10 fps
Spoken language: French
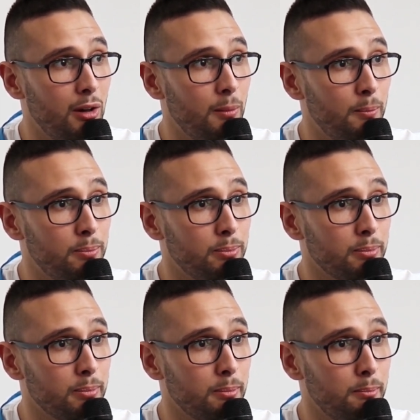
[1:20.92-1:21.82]

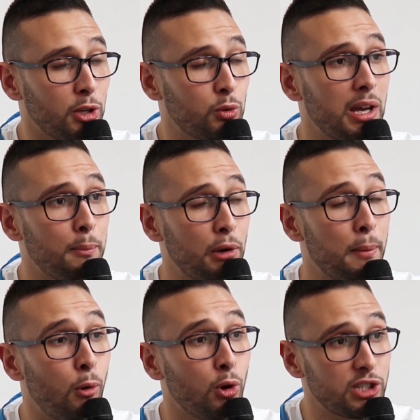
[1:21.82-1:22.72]
mais en tout cas, pour les
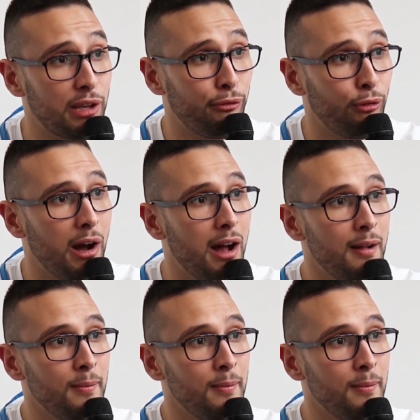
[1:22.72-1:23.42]
prochaines fois,